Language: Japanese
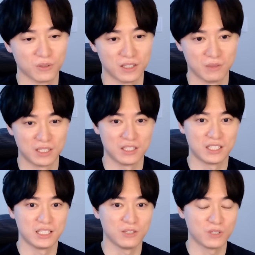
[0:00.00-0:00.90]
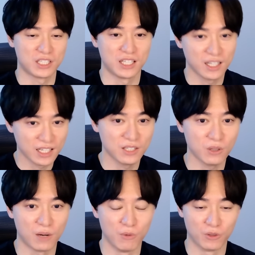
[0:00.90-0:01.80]
て別に COD 知らない
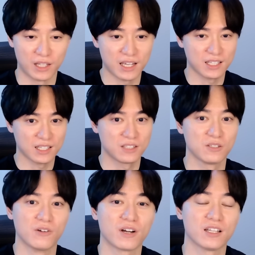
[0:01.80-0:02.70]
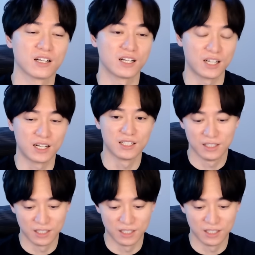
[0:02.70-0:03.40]
人がもう大多数なわけだから、